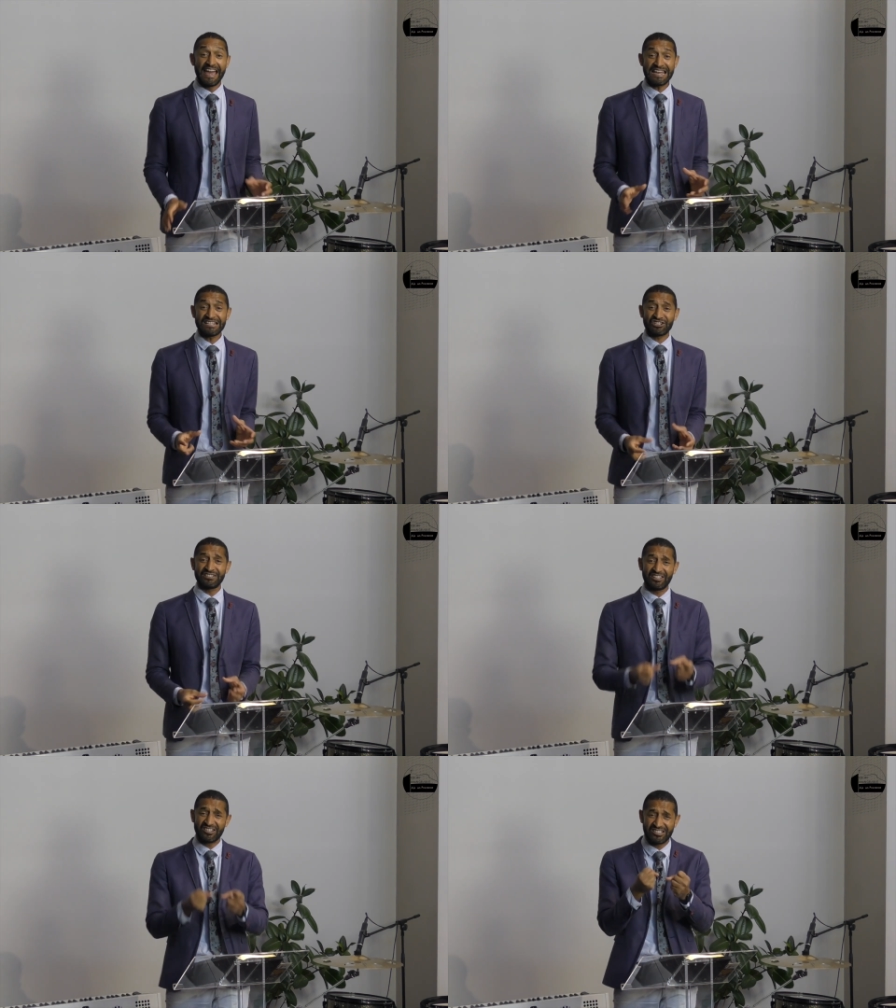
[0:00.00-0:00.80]
Ai-je
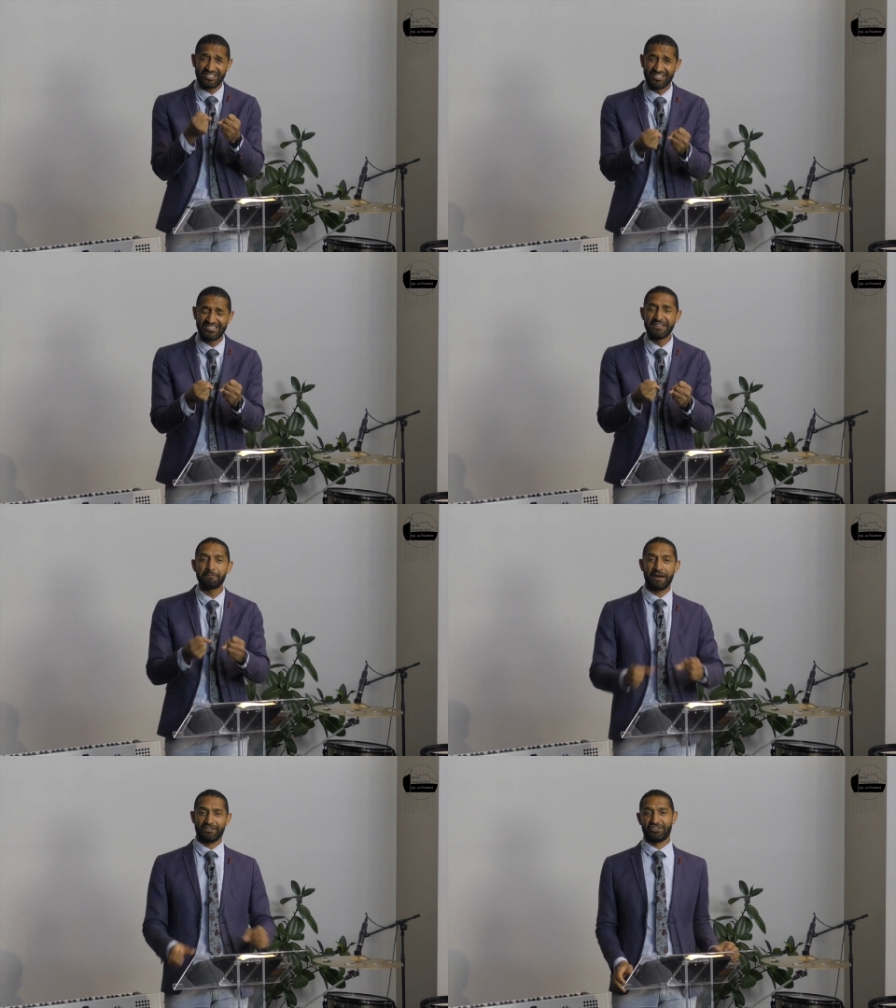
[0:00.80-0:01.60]
été saisi
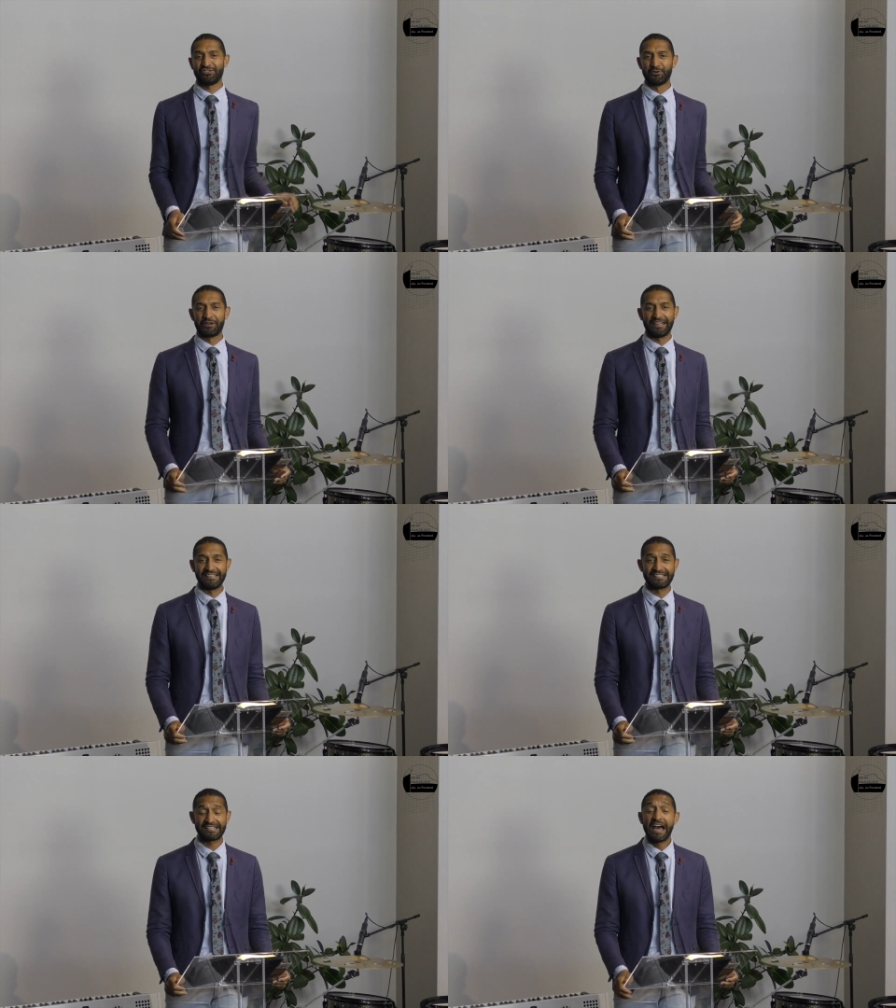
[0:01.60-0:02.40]
par
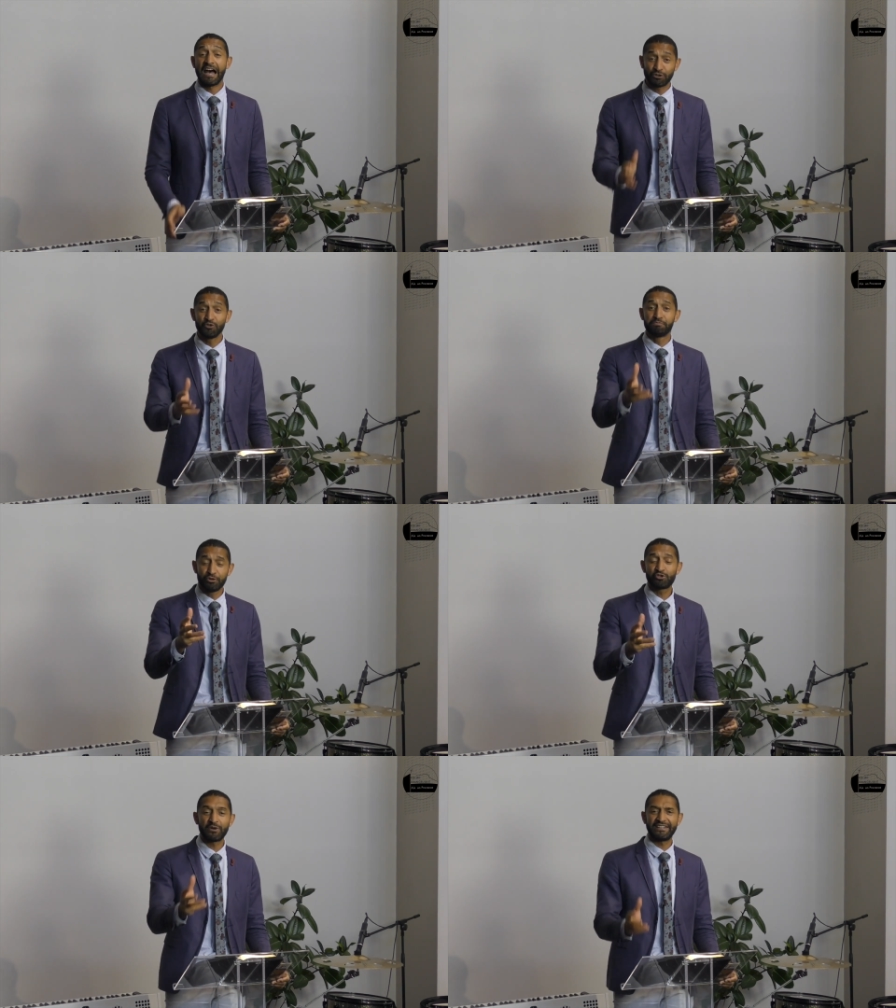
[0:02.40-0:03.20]
Jésus-Christ As-tu
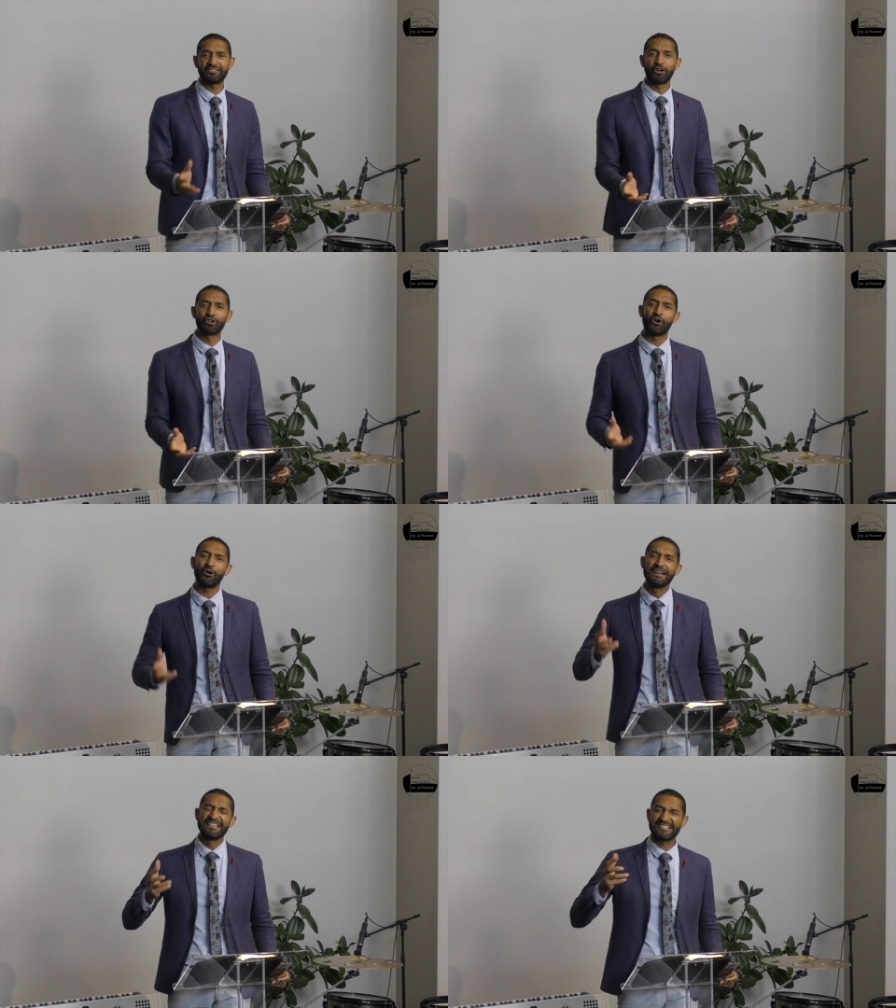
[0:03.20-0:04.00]
besoin d'être encore
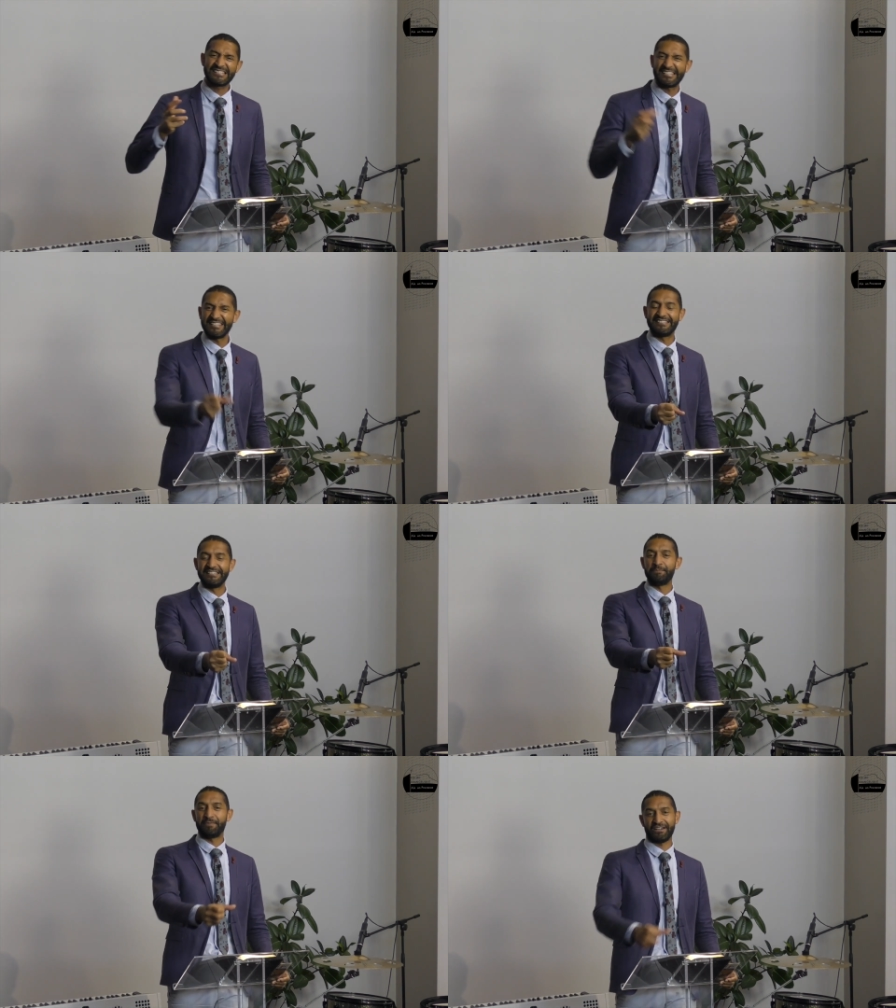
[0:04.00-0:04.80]

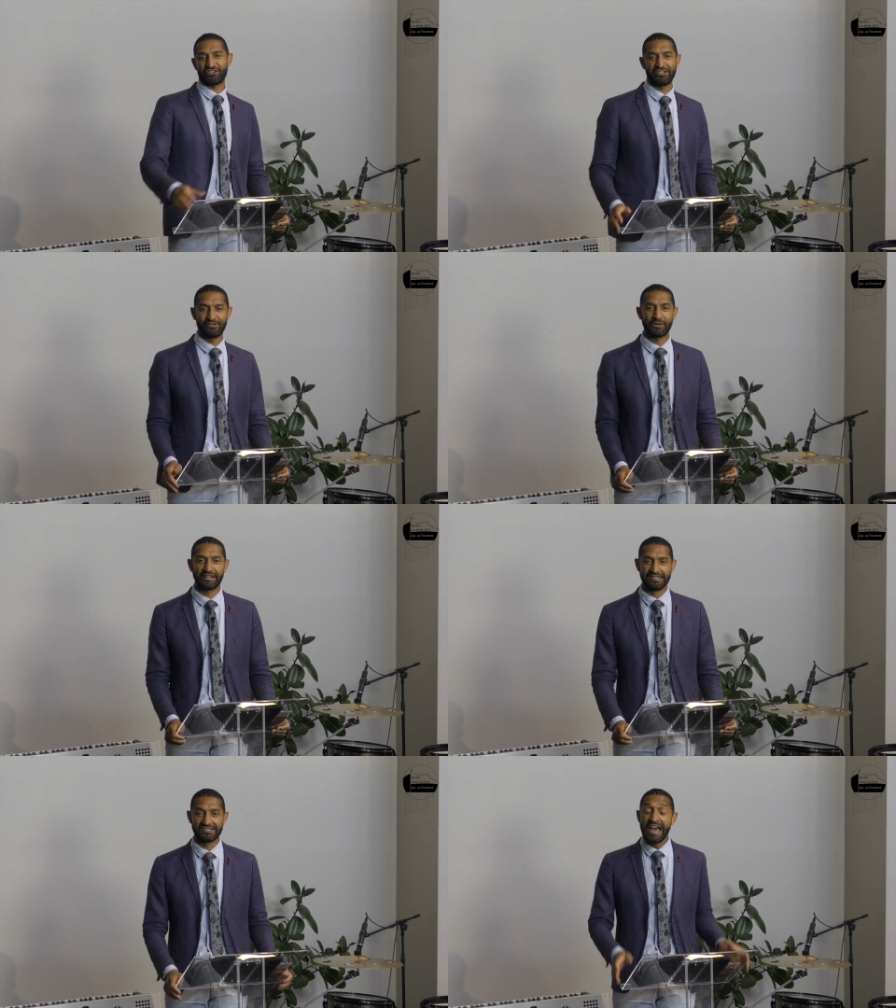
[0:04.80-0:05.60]
saisi par
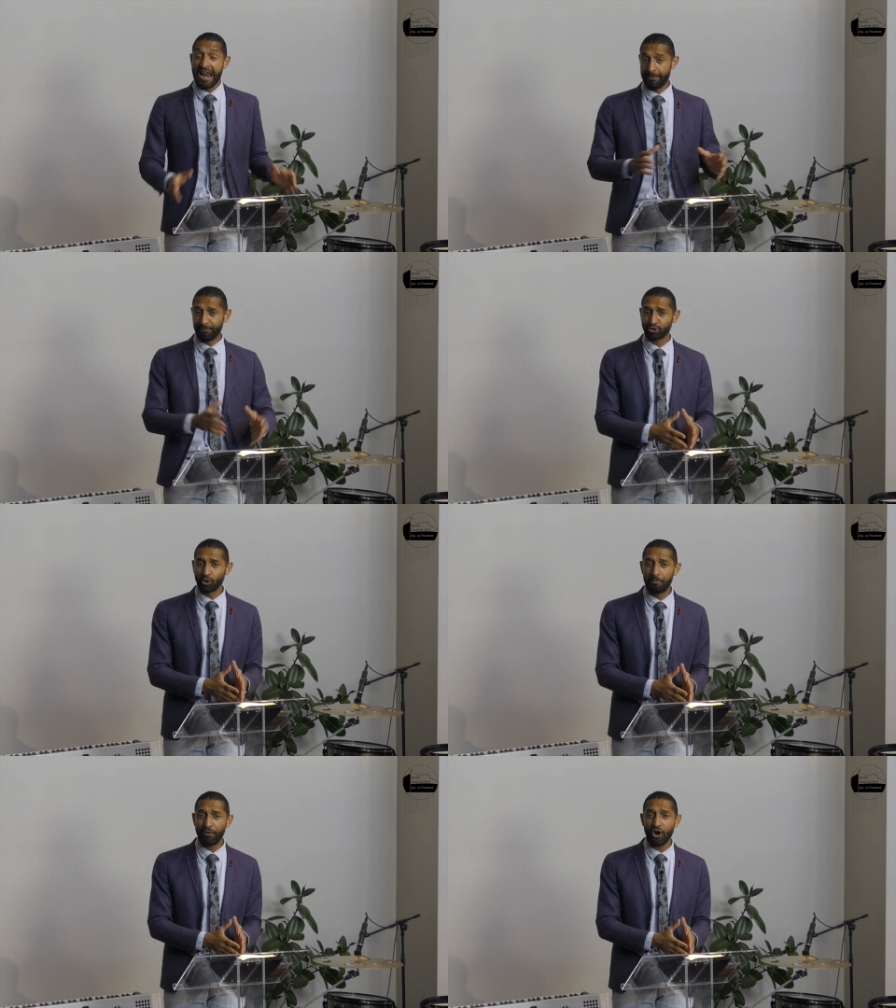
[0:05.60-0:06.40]
Jésus-Christ L'apôtre
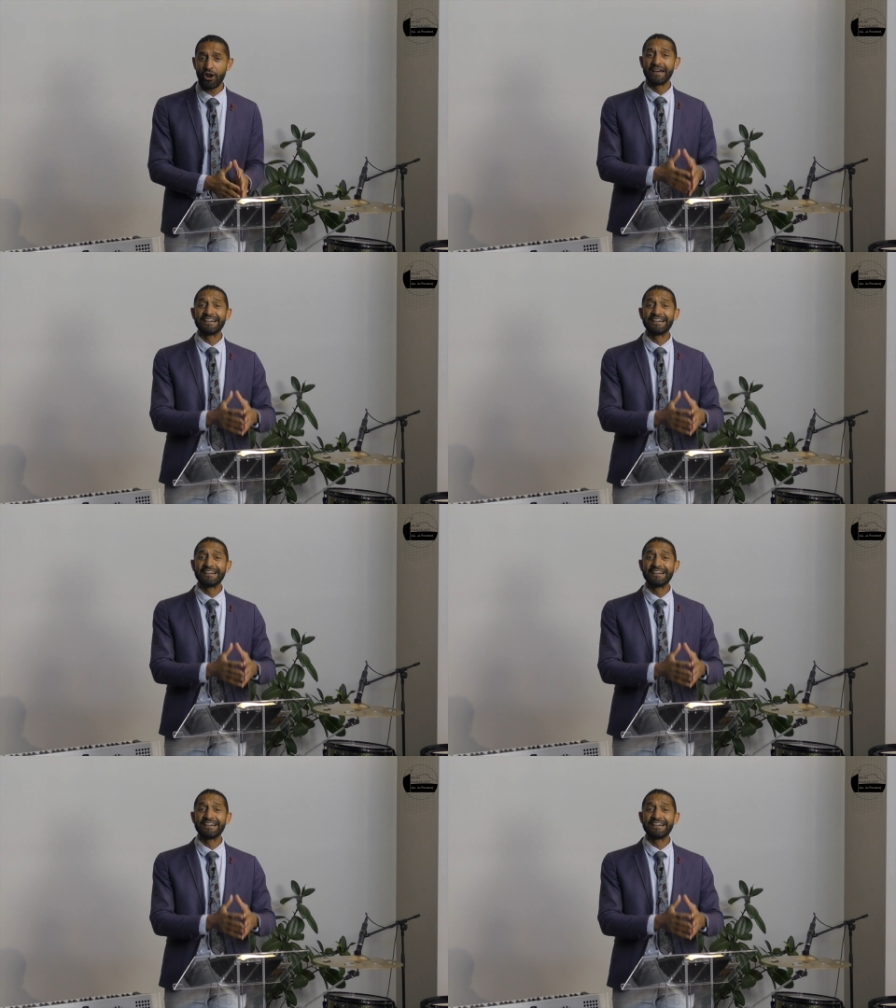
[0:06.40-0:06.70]
Paul